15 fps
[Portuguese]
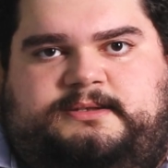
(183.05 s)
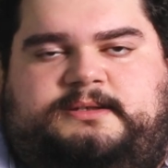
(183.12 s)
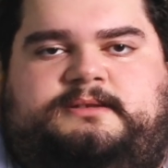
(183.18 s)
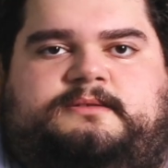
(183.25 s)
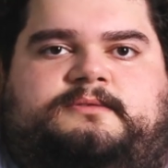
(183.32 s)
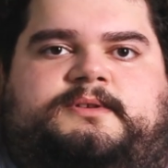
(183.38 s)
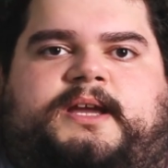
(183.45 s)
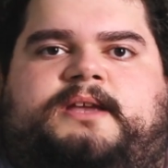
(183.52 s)

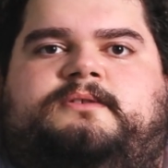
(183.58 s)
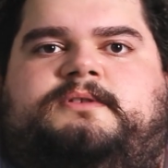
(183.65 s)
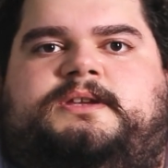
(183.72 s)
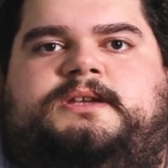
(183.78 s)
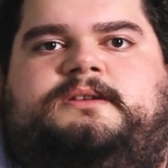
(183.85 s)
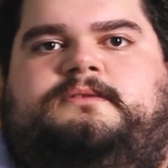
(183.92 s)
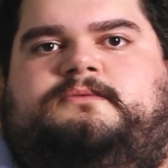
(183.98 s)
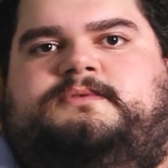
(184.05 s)
né, eu creio
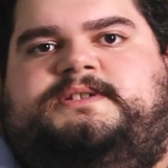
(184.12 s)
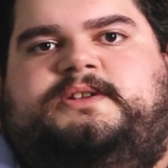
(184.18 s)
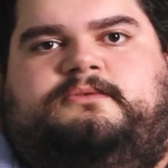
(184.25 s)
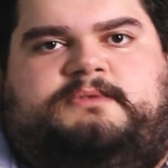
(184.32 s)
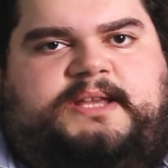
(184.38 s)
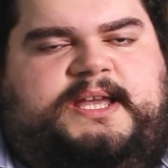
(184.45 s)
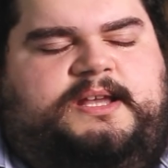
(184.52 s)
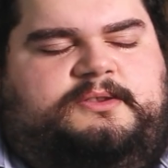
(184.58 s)
que o seu
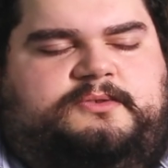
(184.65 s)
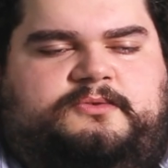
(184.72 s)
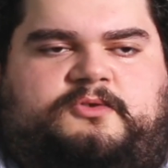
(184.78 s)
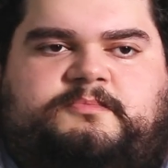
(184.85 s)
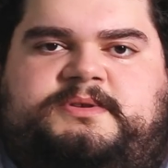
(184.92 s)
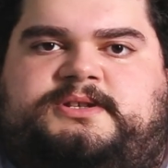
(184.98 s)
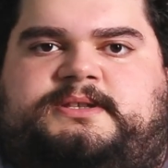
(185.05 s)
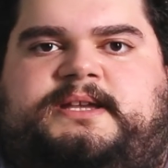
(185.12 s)
neto
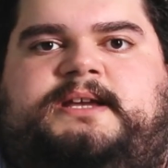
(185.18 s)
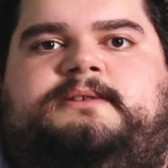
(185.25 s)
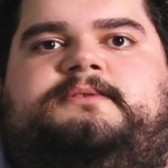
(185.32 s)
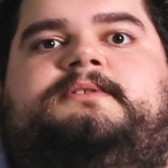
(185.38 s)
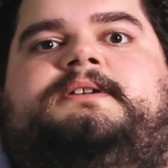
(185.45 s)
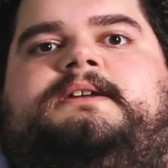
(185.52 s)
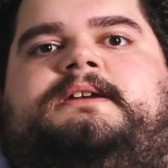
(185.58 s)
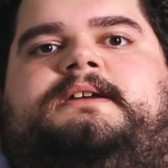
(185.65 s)
ou bisneto
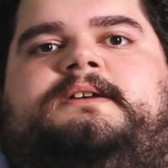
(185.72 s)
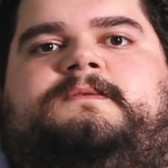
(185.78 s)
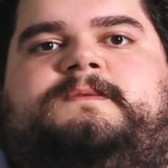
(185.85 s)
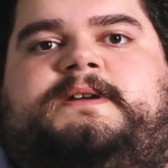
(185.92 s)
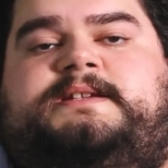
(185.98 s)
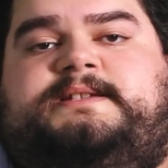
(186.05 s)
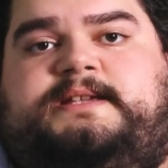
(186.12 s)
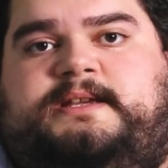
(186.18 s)

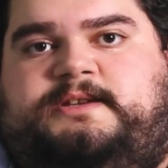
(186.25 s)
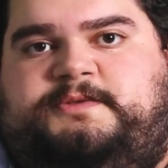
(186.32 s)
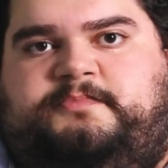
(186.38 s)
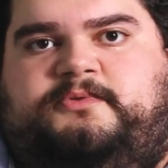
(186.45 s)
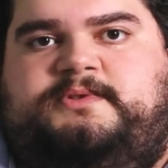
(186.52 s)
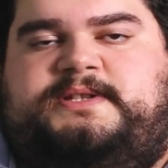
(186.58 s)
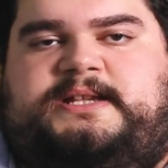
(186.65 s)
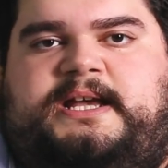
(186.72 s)
vai ser
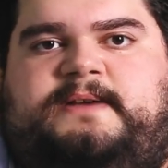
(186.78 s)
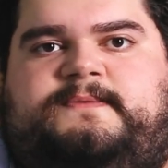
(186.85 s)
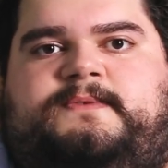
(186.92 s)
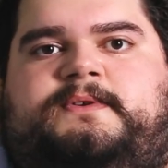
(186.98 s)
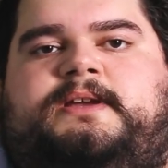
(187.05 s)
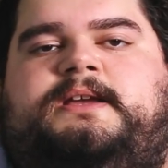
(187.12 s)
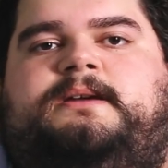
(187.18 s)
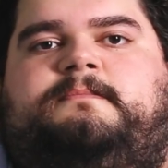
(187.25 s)

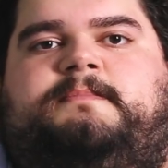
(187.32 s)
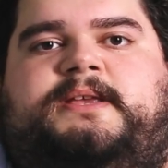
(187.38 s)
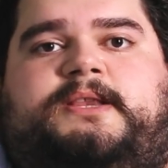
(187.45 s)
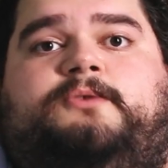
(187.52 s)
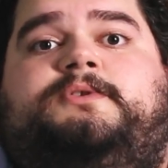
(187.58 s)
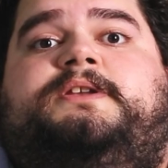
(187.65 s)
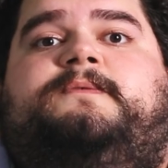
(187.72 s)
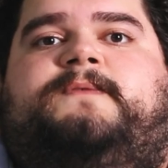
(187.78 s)
responsável pela
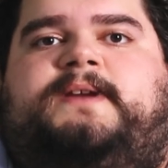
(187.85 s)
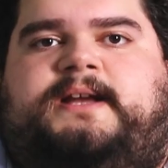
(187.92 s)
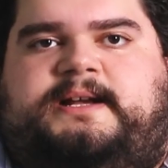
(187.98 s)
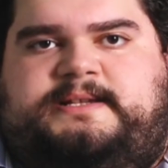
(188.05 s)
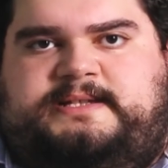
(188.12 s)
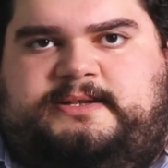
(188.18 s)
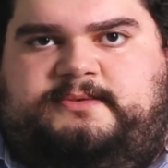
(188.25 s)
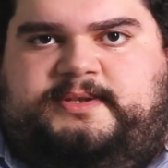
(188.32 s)

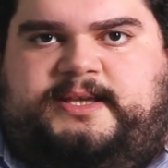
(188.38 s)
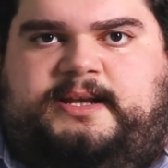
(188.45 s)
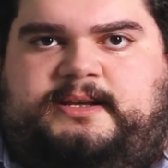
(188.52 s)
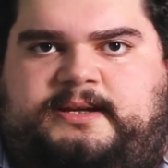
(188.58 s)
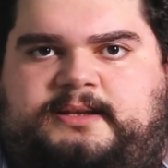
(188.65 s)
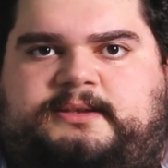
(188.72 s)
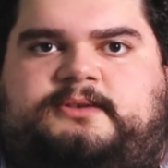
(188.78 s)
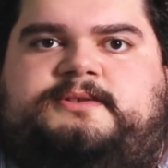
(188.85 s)
unificação
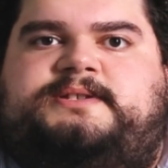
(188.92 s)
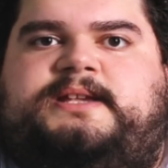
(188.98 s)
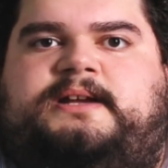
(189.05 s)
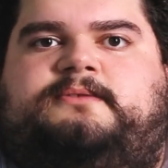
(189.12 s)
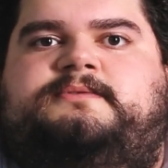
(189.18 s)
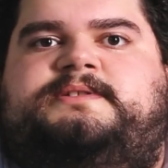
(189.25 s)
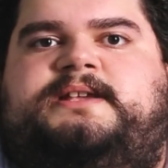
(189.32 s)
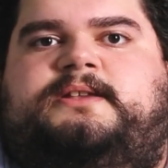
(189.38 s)
italiana no
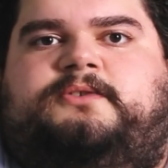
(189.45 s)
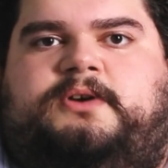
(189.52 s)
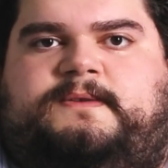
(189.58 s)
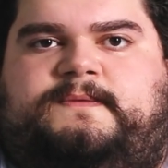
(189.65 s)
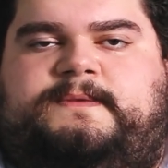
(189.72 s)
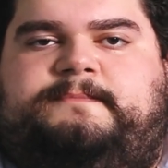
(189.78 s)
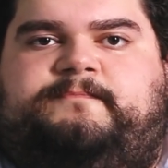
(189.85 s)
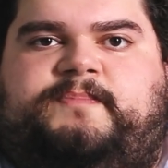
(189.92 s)
século
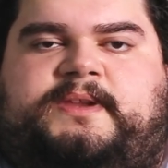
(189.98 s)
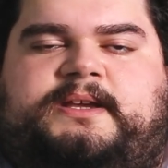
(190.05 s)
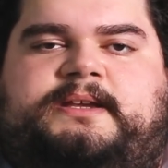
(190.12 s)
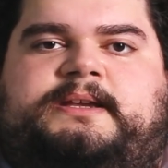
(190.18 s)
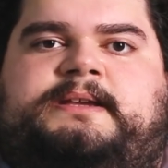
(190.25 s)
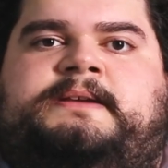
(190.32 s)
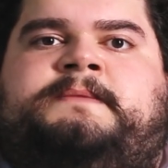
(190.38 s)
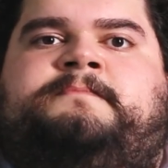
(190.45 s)
XIX. Né?
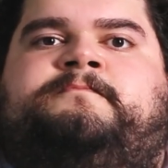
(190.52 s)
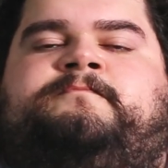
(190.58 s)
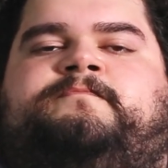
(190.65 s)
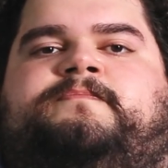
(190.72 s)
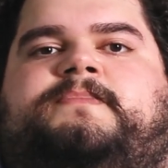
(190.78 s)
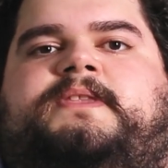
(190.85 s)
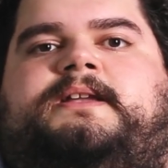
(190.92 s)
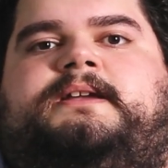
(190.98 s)

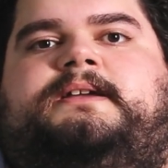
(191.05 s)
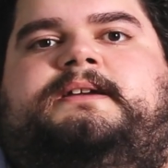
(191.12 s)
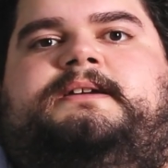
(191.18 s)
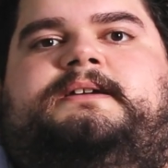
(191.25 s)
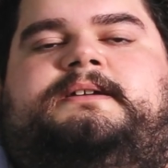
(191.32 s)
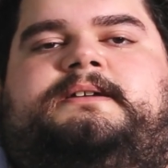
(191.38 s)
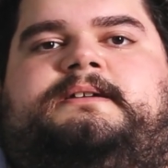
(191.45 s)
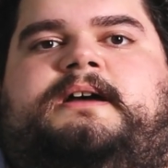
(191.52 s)

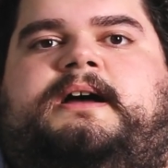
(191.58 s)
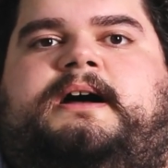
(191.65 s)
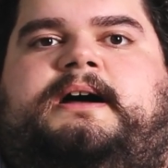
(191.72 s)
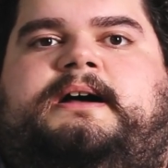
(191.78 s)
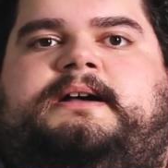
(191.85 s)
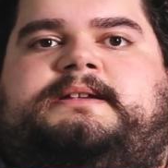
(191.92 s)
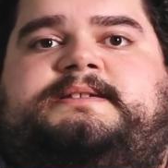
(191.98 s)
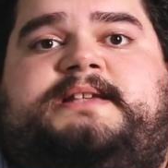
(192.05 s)
É,
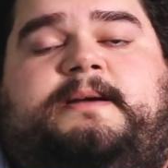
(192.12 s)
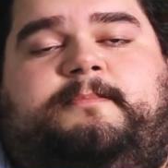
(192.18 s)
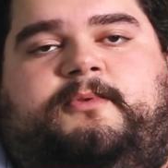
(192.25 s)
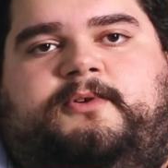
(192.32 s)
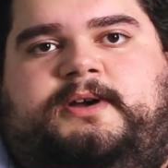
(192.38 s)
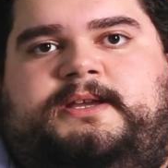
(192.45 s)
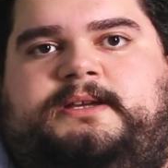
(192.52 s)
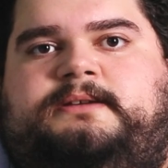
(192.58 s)
a
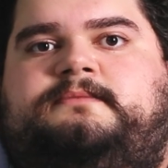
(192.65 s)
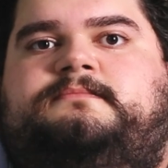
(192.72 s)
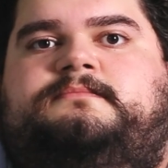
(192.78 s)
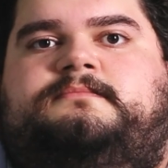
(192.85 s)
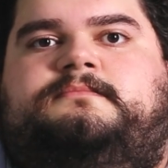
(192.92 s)
Saboia